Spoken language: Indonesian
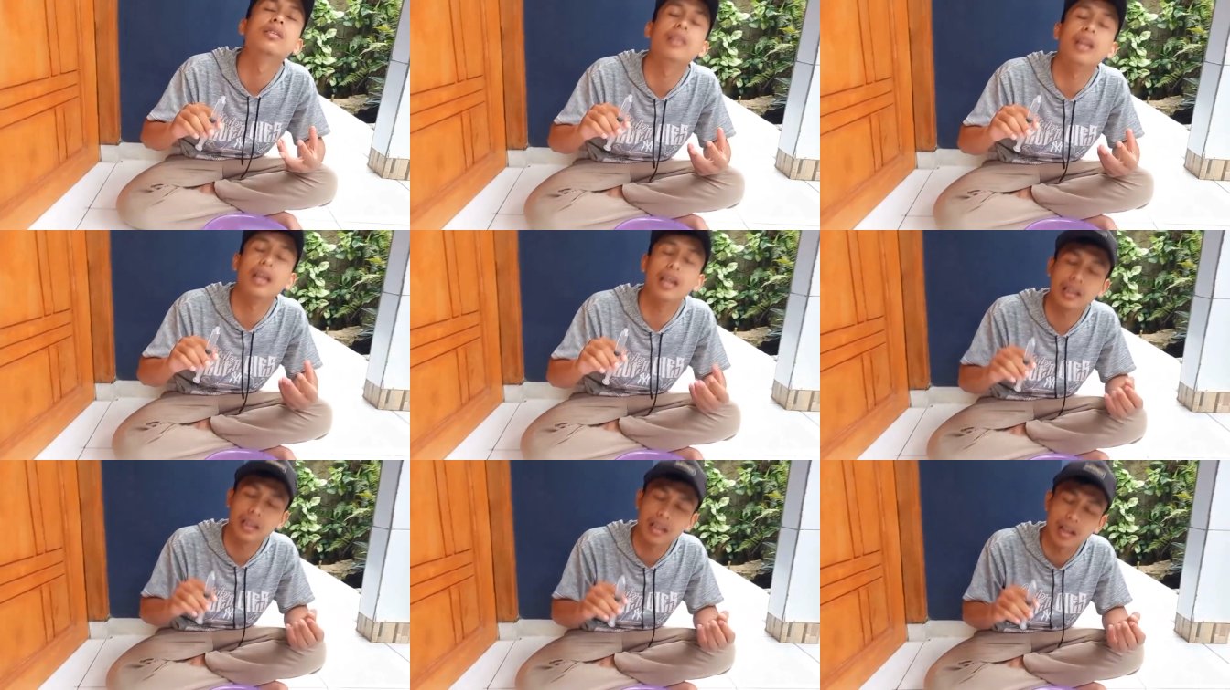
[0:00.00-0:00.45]

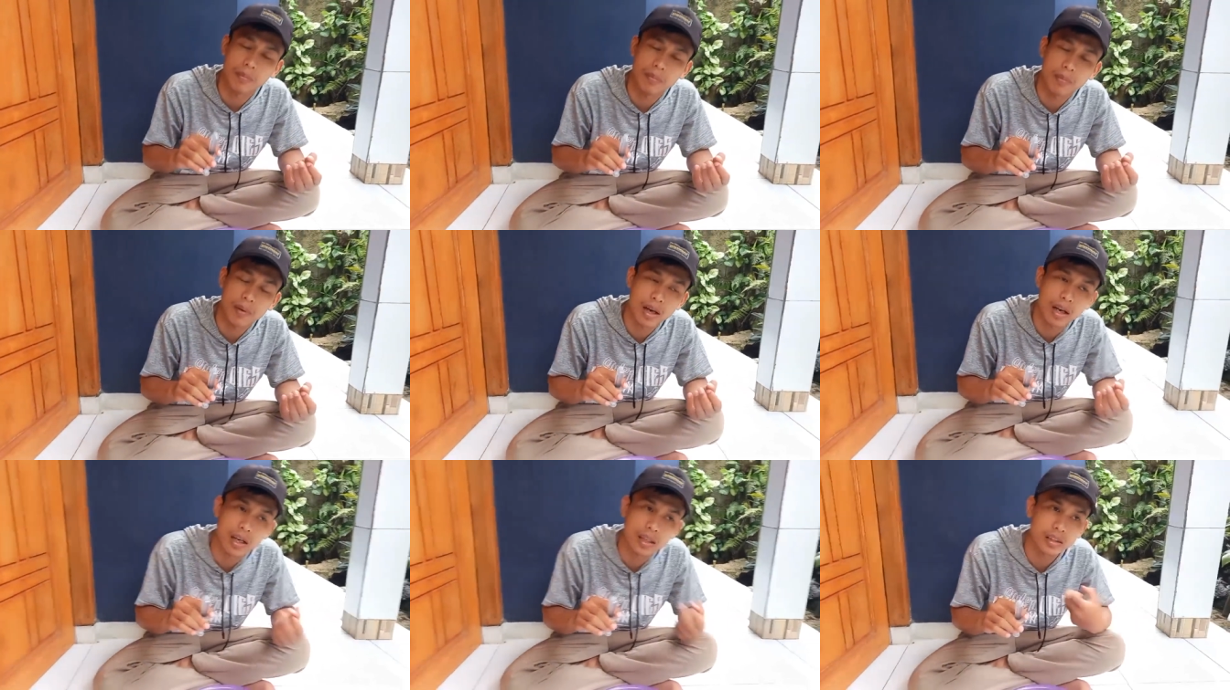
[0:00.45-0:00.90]
narik
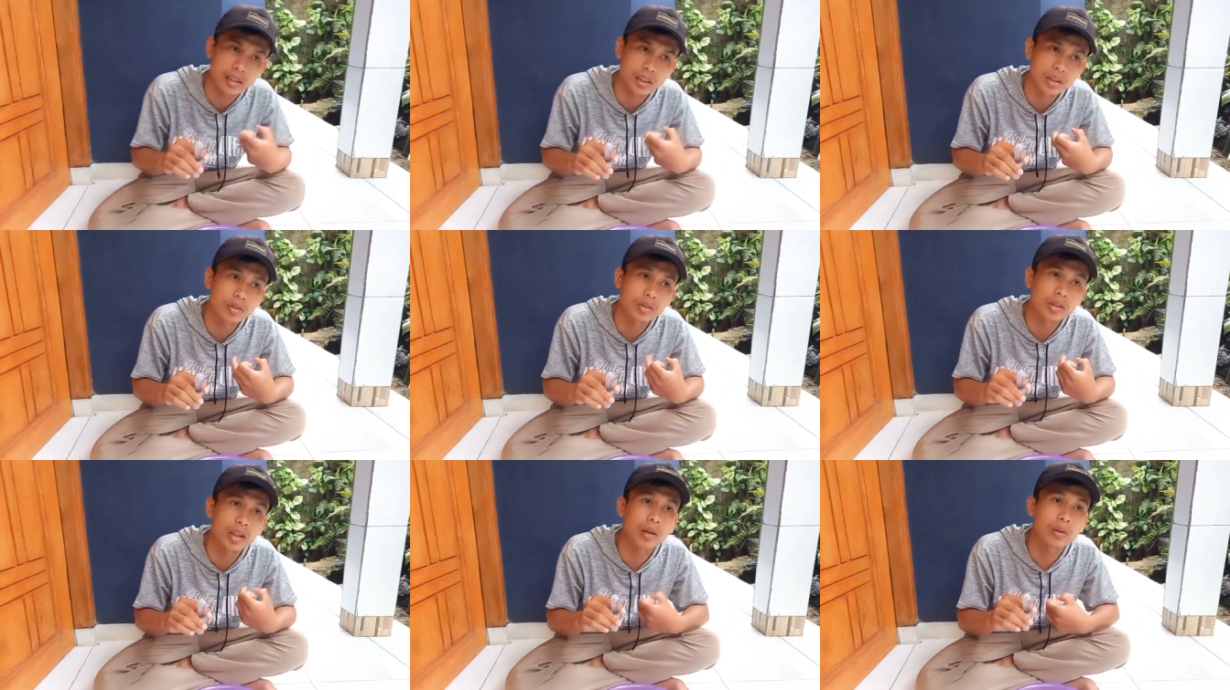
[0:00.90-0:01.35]
napas
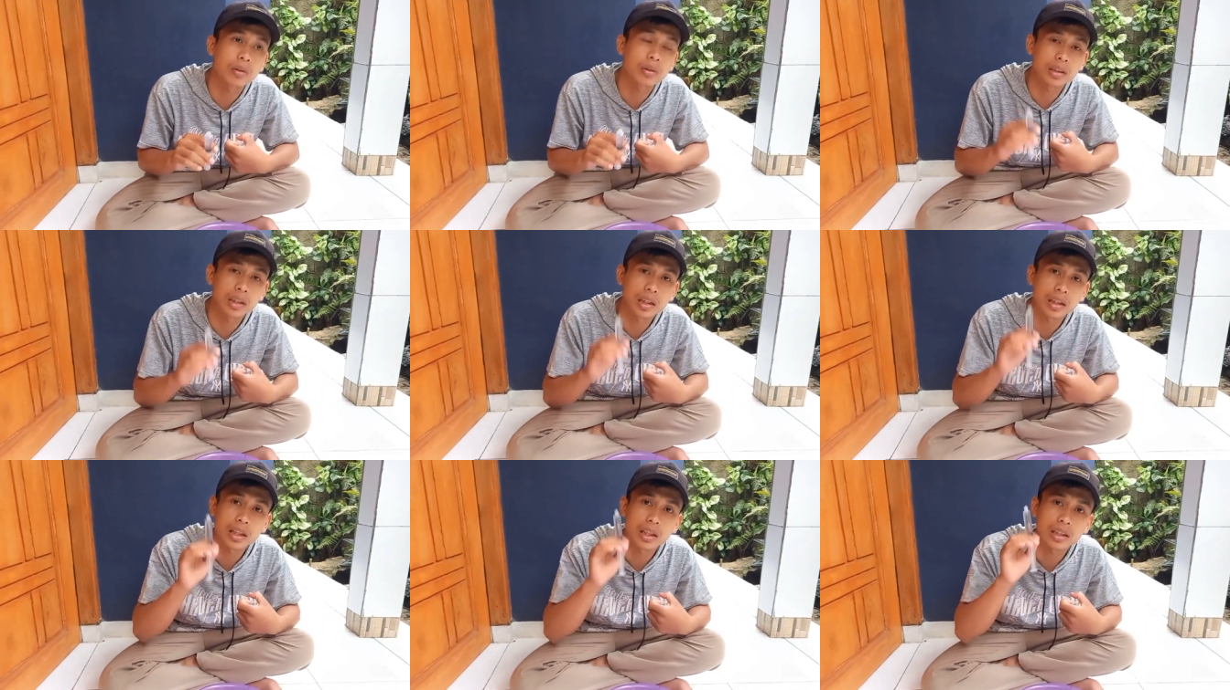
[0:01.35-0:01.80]
itu
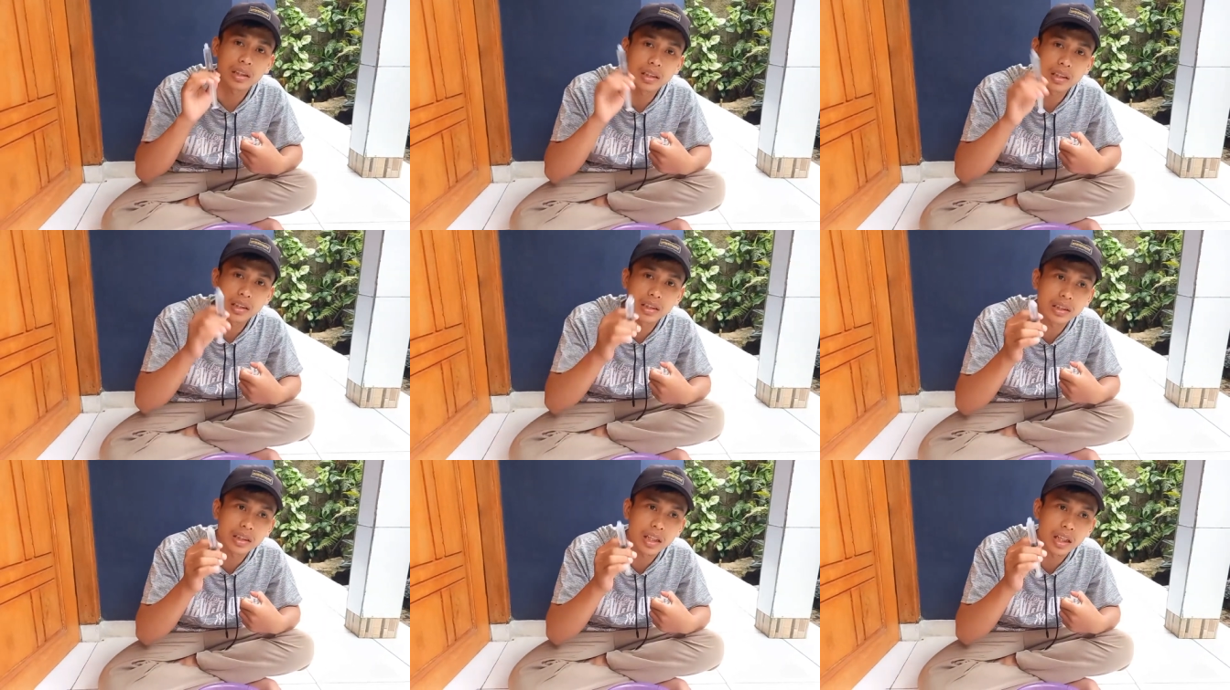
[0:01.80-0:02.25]
takutnya nanti
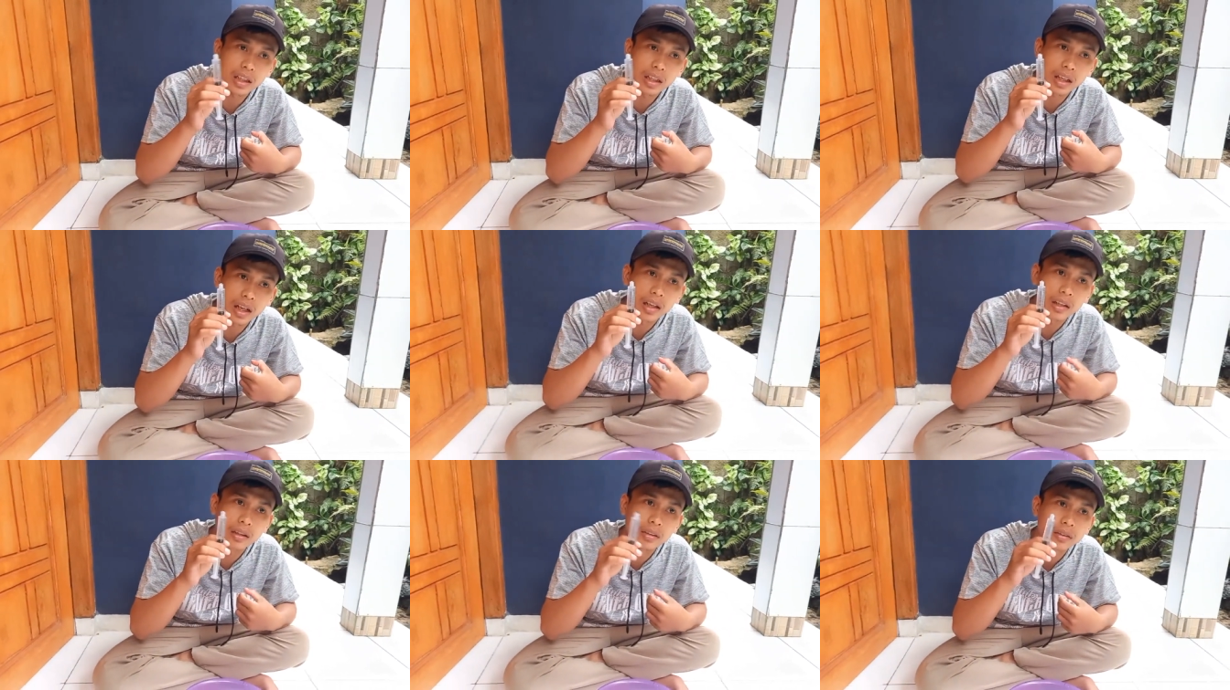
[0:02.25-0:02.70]
si
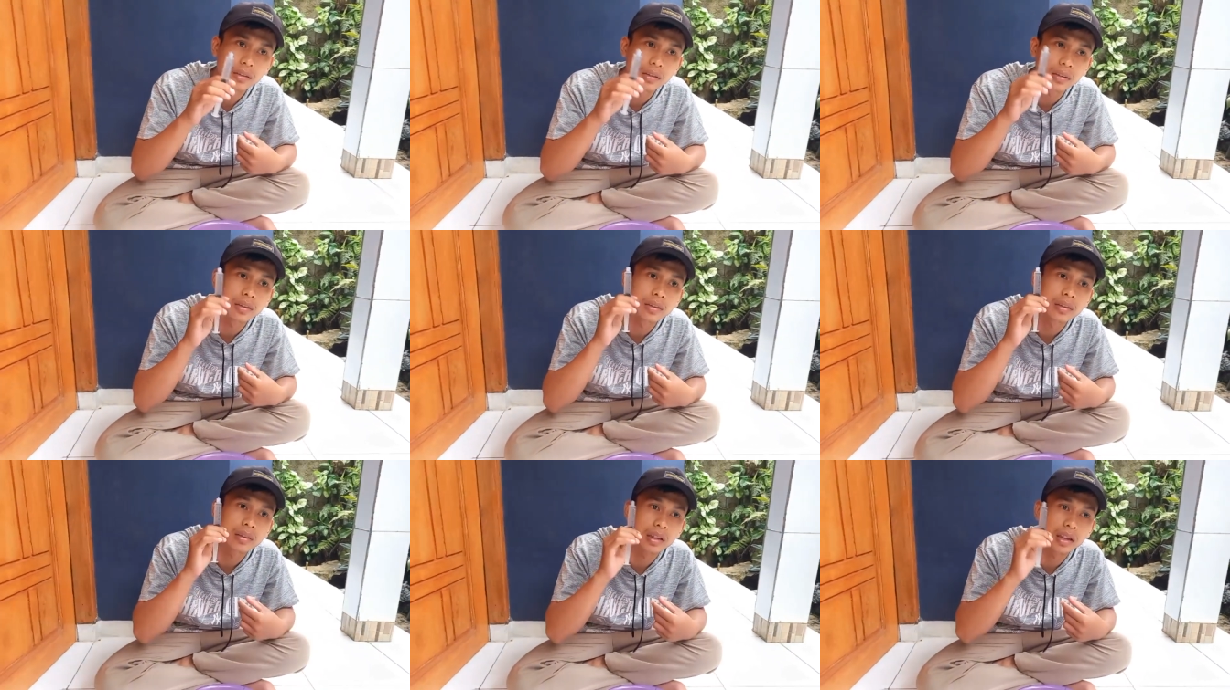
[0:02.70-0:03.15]
cairan
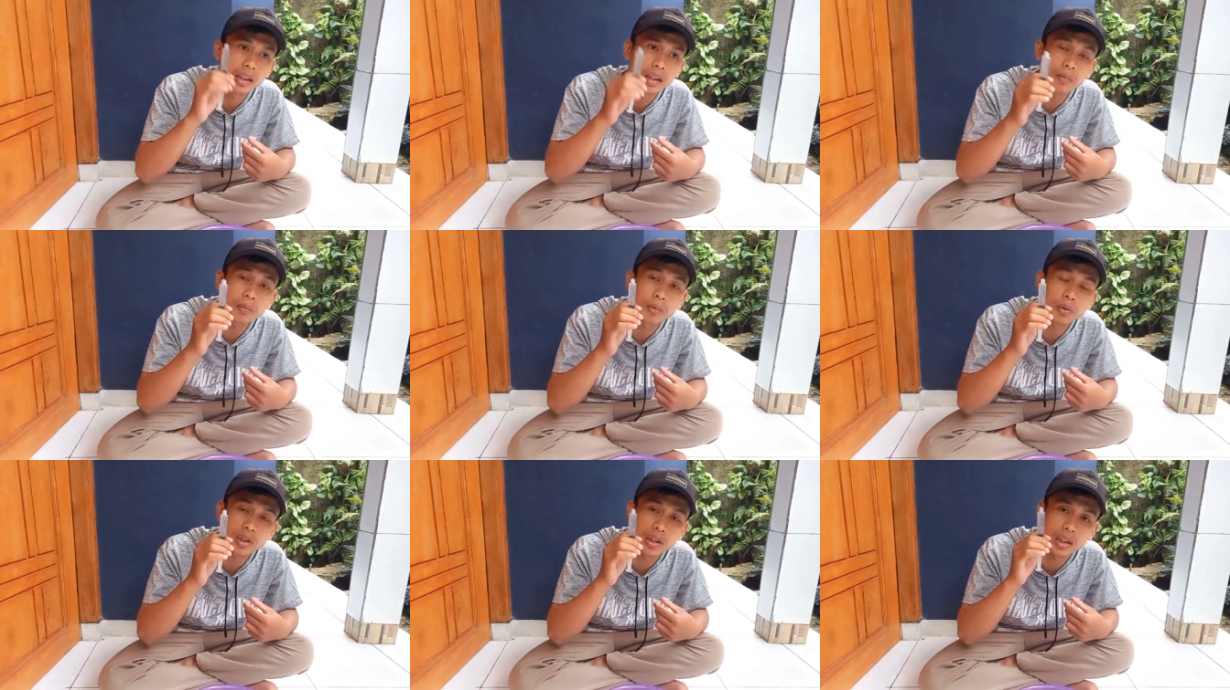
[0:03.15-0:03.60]

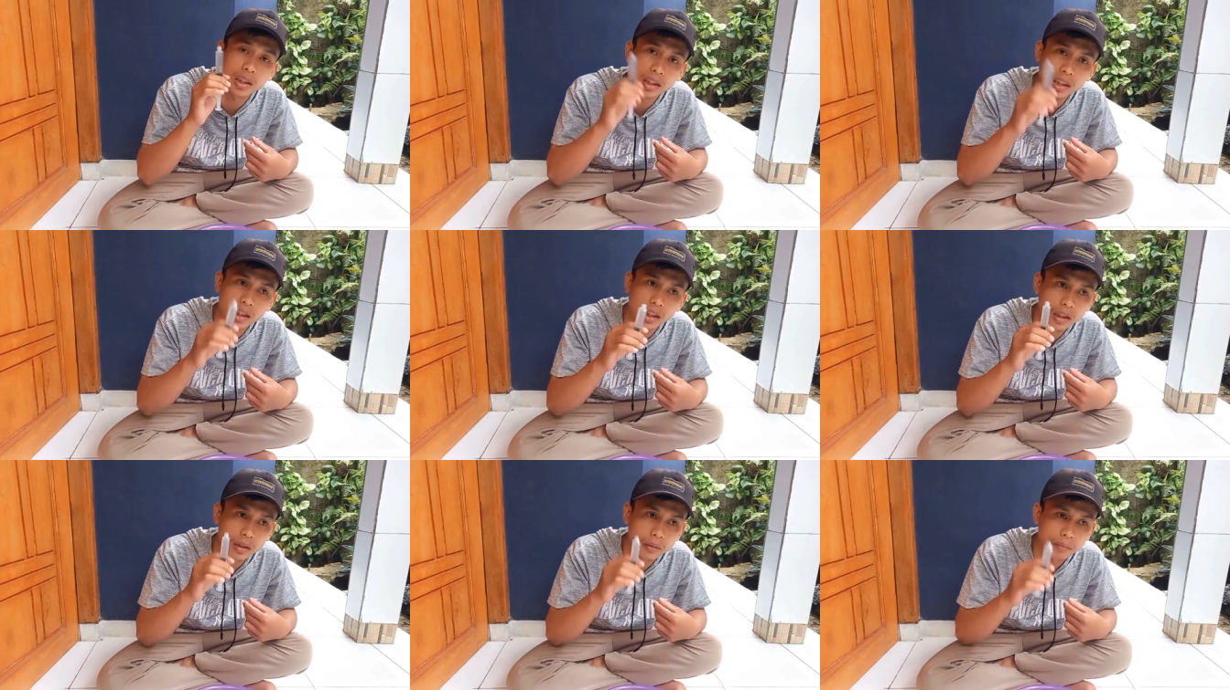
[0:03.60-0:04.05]
infus
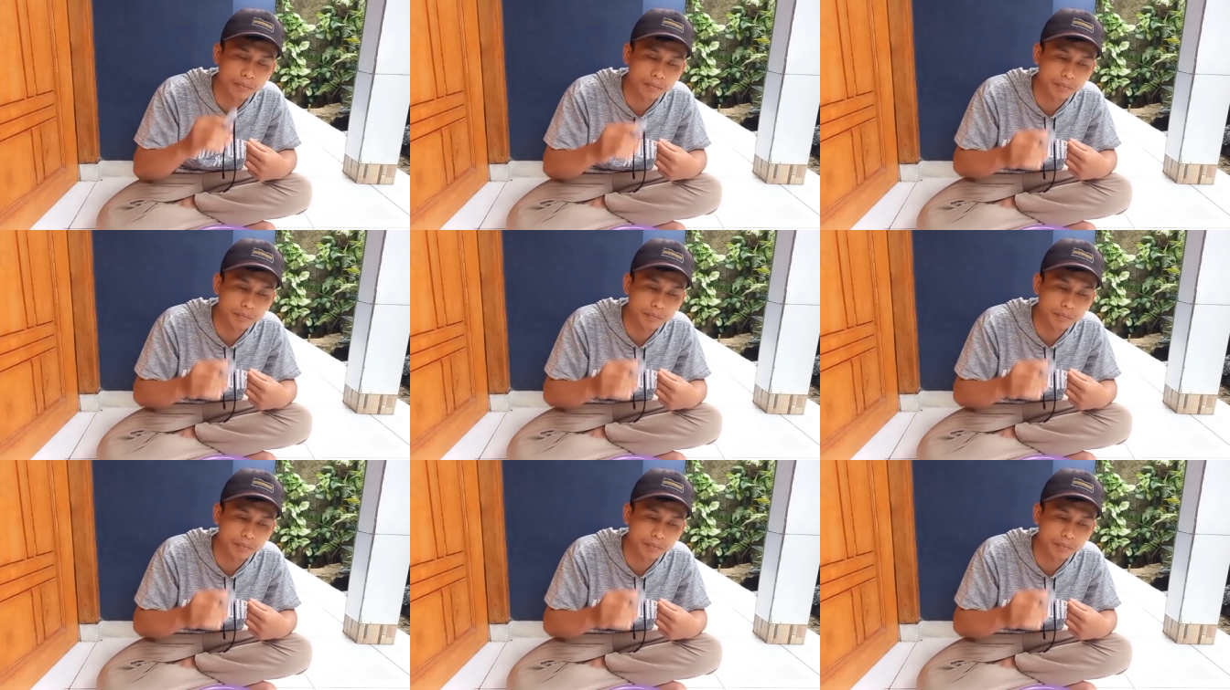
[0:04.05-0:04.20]
ini